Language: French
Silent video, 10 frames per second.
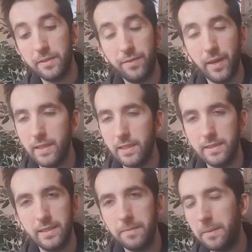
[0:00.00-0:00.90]
vite fait
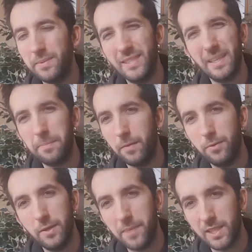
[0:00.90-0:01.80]
analyser, même si j'ai pas
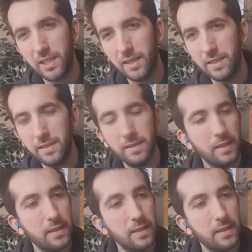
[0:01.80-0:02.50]
vu les matchs aller.